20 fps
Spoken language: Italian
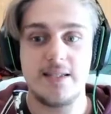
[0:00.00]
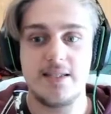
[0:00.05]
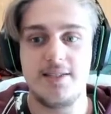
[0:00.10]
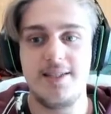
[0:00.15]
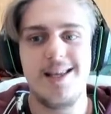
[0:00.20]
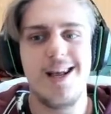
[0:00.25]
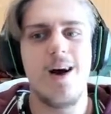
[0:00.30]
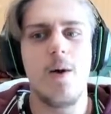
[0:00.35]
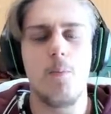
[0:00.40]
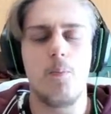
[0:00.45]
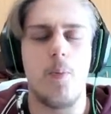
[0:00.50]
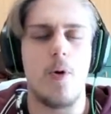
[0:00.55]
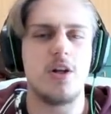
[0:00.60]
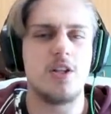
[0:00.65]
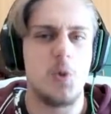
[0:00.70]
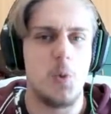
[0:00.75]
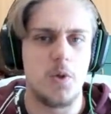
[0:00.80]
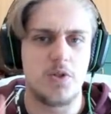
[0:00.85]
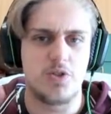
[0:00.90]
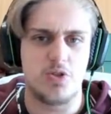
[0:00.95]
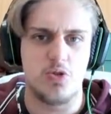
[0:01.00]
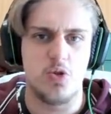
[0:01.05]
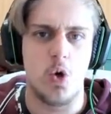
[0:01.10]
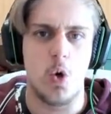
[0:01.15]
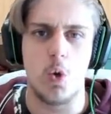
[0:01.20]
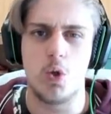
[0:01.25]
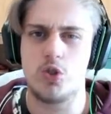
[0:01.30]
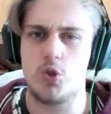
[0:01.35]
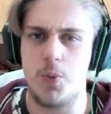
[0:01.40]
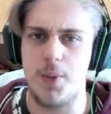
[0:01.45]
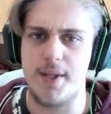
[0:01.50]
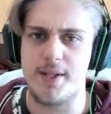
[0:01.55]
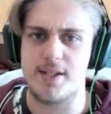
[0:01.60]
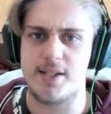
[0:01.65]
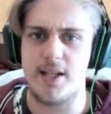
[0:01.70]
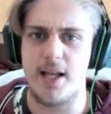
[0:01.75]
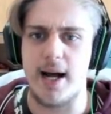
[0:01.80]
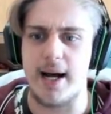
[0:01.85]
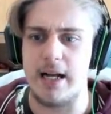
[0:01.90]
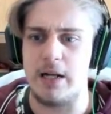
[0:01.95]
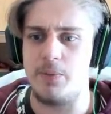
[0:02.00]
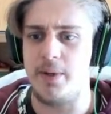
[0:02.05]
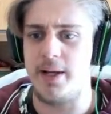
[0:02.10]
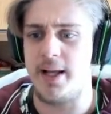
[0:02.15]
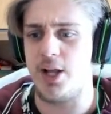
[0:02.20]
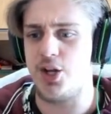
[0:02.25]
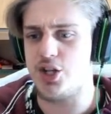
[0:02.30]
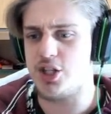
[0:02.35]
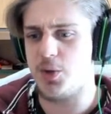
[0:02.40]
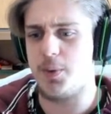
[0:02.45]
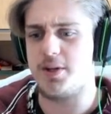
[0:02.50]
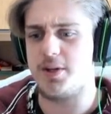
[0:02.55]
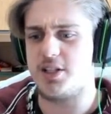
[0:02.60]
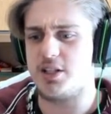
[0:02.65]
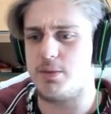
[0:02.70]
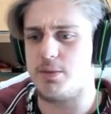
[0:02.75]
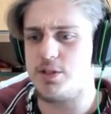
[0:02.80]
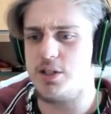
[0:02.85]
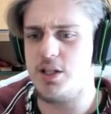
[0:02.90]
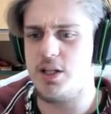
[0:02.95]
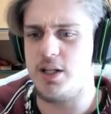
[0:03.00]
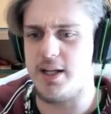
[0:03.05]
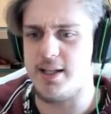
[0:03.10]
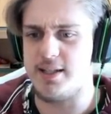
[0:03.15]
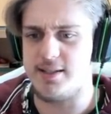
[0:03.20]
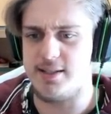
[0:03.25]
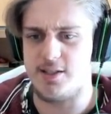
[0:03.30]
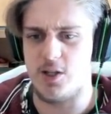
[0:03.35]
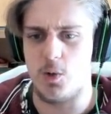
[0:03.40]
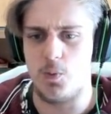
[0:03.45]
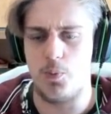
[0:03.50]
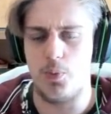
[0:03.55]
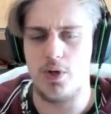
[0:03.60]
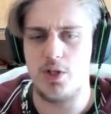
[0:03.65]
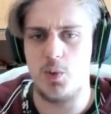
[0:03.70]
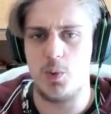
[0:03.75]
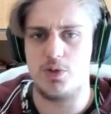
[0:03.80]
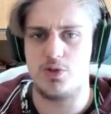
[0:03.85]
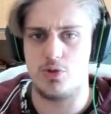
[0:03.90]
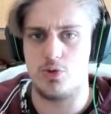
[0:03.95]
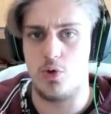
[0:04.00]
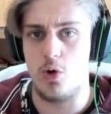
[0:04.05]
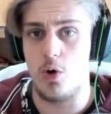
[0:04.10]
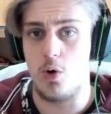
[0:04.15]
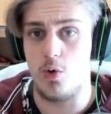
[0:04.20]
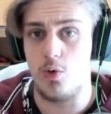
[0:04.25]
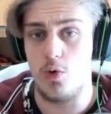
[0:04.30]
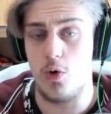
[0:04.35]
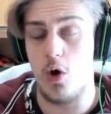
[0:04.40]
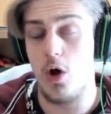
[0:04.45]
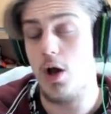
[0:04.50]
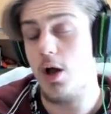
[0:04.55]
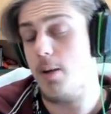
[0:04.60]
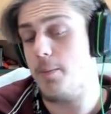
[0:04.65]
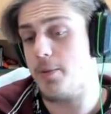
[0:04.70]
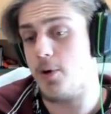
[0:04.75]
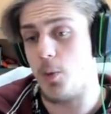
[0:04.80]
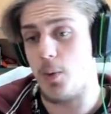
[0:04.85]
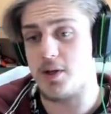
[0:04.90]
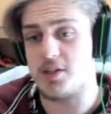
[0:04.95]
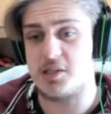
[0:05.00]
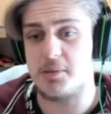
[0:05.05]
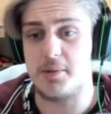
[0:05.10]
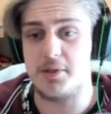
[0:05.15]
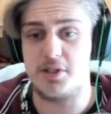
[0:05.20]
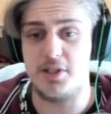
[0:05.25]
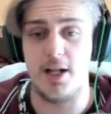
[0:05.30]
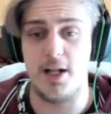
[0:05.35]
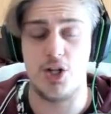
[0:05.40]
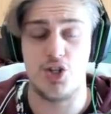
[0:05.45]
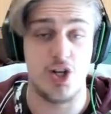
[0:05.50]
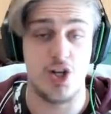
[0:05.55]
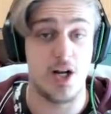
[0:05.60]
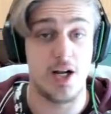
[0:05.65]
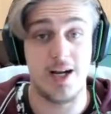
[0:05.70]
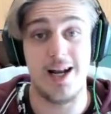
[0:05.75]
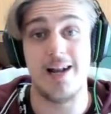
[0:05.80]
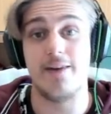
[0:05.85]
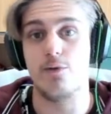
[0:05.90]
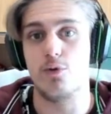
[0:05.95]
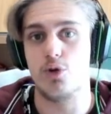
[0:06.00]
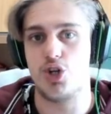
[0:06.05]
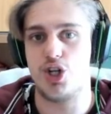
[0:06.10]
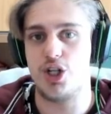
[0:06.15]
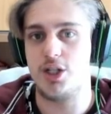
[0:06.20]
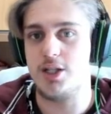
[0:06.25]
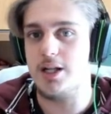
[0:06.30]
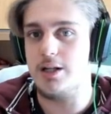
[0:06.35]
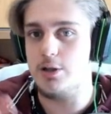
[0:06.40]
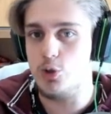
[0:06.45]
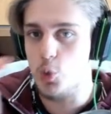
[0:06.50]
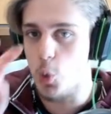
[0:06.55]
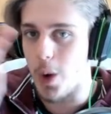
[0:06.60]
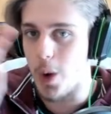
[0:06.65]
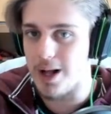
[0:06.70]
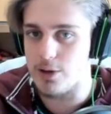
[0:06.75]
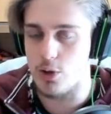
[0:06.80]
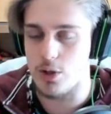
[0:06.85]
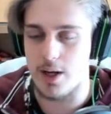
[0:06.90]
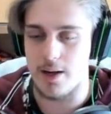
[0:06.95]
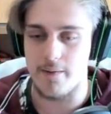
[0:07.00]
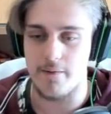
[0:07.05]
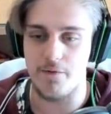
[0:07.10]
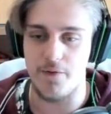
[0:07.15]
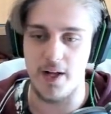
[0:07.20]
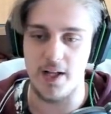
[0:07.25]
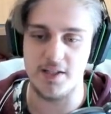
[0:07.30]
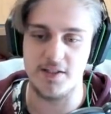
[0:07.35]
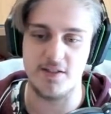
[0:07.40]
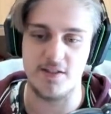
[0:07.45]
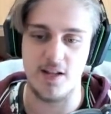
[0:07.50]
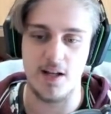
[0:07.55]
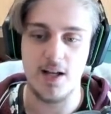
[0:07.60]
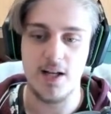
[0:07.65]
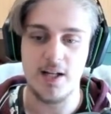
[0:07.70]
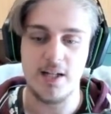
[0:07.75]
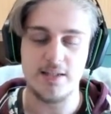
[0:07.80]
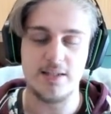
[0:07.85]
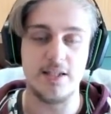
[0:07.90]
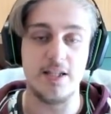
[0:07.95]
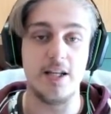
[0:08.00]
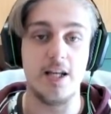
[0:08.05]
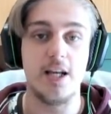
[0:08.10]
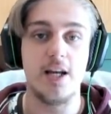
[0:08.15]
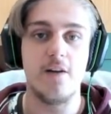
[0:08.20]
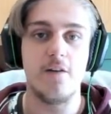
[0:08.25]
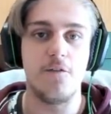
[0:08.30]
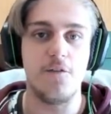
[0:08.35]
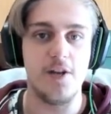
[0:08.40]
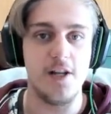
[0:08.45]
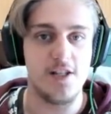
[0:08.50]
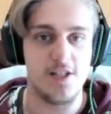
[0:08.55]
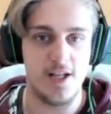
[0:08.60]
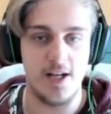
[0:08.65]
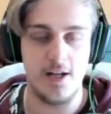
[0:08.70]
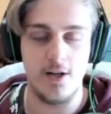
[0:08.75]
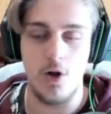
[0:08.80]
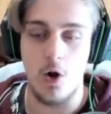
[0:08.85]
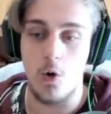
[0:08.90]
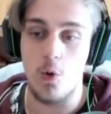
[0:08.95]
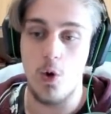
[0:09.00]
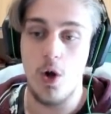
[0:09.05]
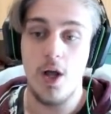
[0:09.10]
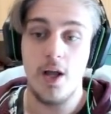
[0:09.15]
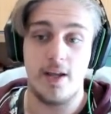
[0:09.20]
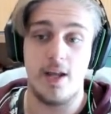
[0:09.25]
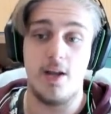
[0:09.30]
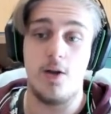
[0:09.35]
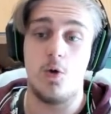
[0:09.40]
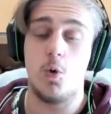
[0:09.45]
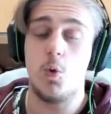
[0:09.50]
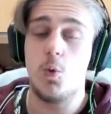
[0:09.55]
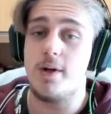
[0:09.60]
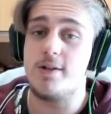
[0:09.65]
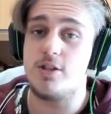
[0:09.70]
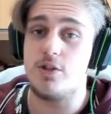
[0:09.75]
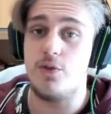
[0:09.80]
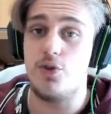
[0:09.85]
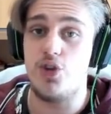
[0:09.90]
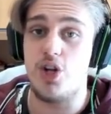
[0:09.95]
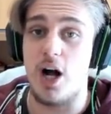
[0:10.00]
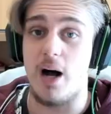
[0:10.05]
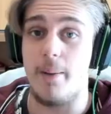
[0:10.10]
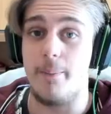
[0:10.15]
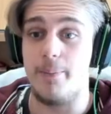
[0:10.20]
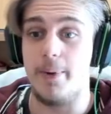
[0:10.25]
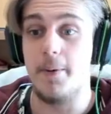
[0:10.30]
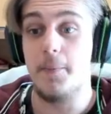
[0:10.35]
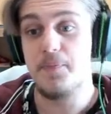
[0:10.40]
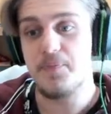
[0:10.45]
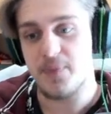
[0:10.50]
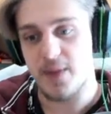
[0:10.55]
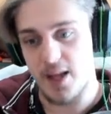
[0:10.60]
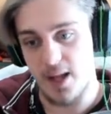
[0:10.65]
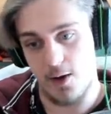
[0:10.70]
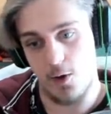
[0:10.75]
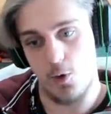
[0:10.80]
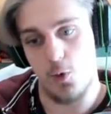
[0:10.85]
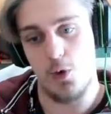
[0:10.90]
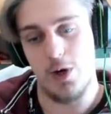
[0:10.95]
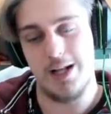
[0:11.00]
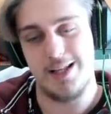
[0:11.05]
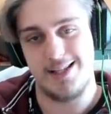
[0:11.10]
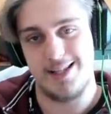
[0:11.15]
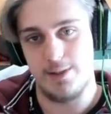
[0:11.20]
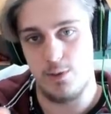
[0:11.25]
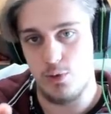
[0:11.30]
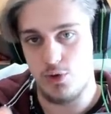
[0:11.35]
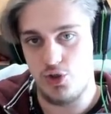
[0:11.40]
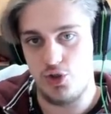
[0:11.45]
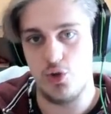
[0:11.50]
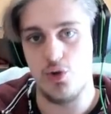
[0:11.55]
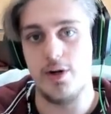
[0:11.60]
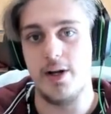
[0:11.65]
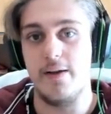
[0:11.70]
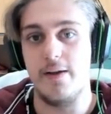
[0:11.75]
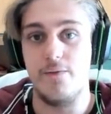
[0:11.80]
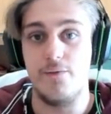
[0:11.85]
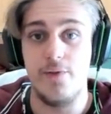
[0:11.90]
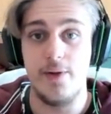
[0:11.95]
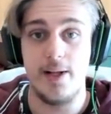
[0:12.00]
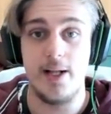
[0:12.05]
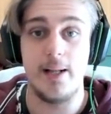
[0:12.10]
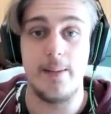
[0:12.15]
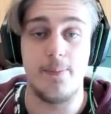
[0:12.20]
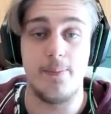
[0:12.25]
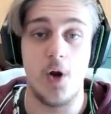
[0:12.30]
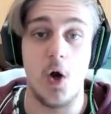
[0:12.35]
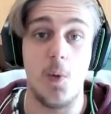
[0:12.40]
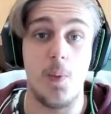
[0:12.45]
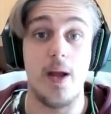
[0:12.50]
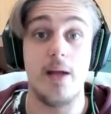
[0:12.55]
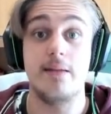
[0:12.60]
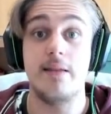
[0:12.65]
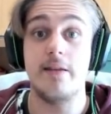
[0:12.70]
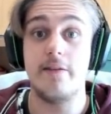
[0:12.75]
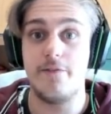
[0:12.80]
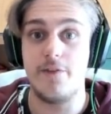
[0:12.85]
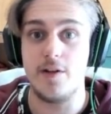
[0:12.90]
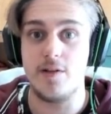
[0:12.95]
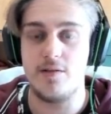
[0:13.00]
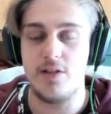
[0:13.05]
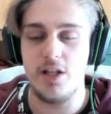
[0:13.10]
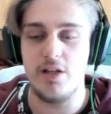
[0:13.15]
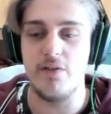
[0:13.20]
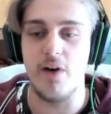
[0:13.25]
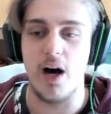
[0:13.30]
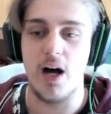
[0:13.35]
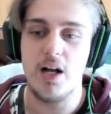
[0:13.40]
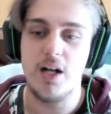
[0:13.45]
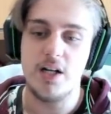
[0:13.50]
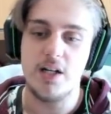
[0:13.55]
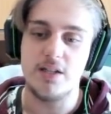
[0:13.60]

sia un po' di questo Go Super Saiyan perché già da questa mattina che si sa un po' di questo Go, no? Però questa mattina c'era anche la voce del Dual Dokkan Fest di Freezer e Go che con questo V-Jump e con la traduzione vera e propria ed effettiva